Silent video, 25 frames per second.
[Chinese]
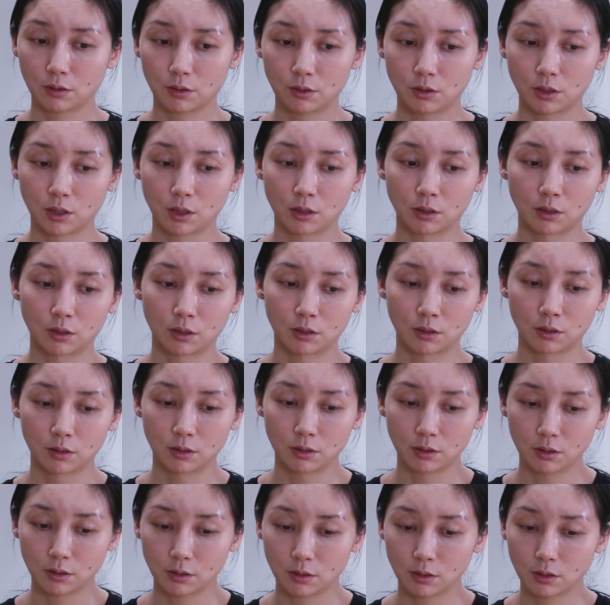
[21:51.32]
这个
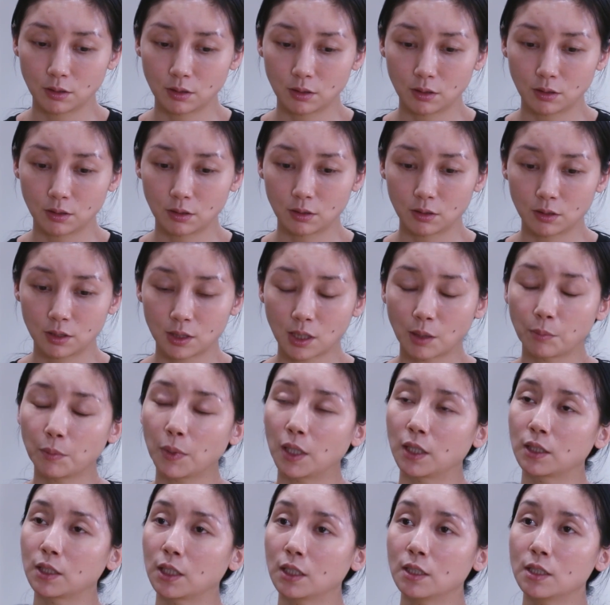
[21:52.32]
三
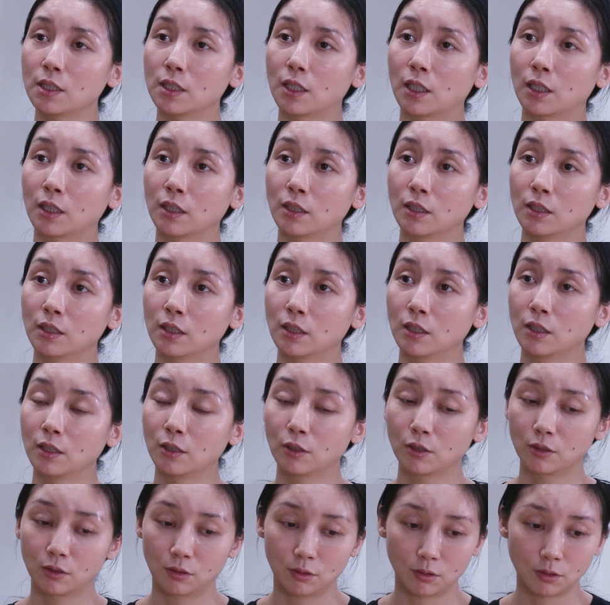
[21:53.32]
百年前。
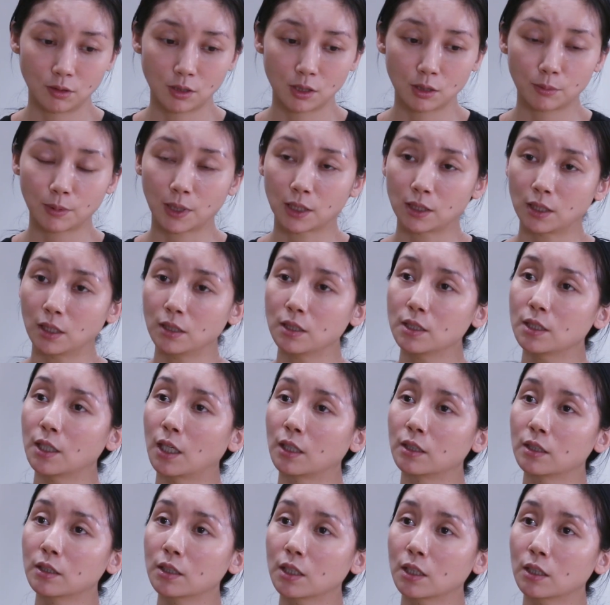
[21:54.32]
四百年
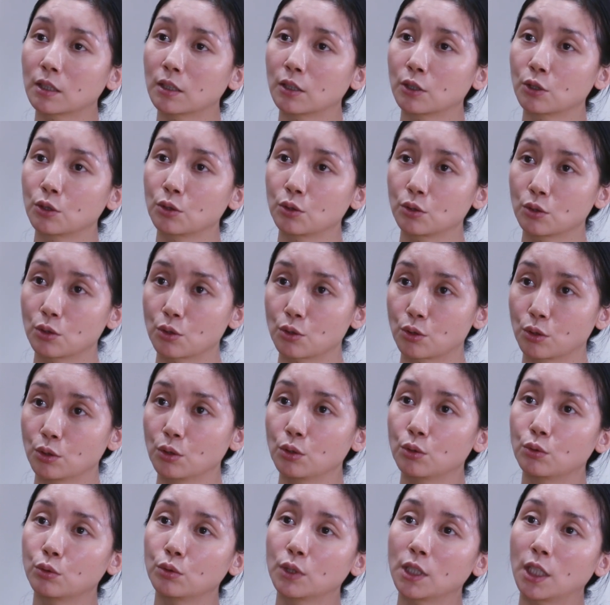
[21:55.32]
前的那个
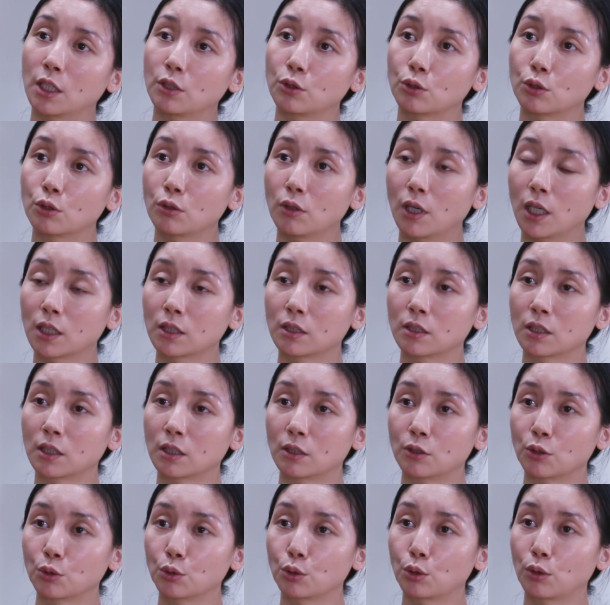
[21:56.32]
纯古典油画的那
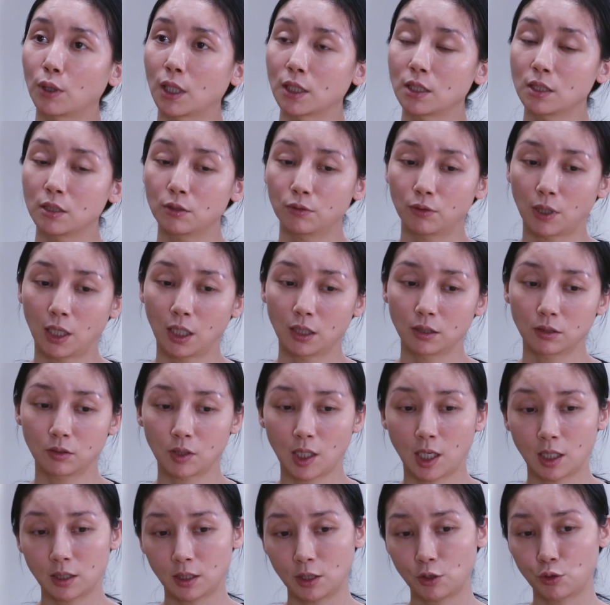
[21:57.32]
个绘画技法，
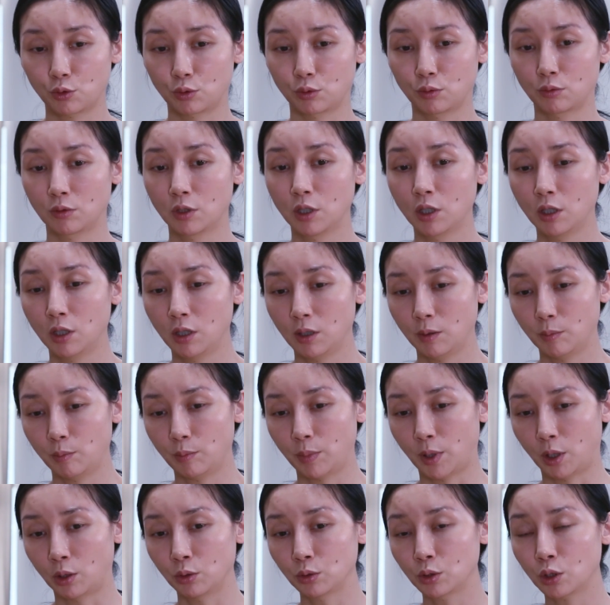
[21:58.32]
它那种
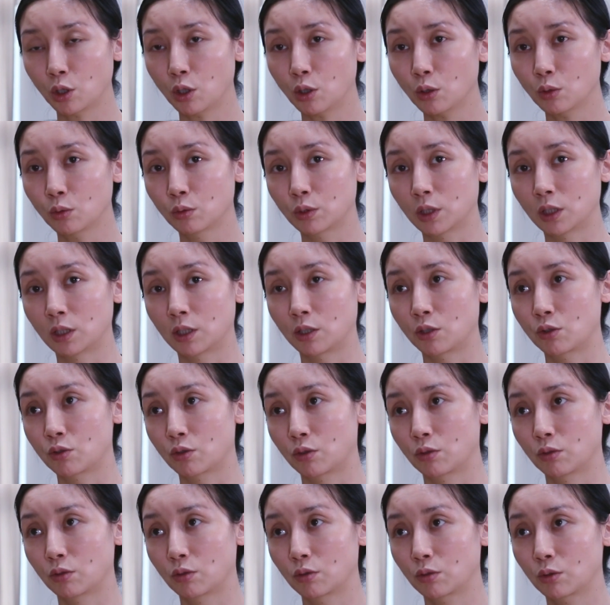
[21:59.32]
薄透的那
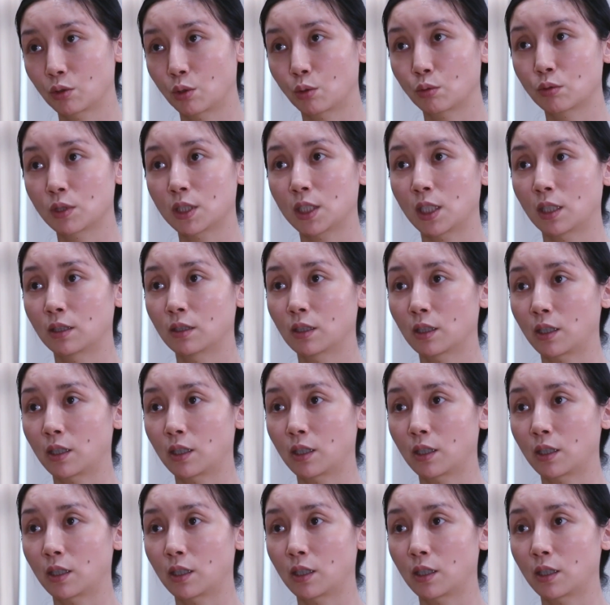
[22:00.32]
种空间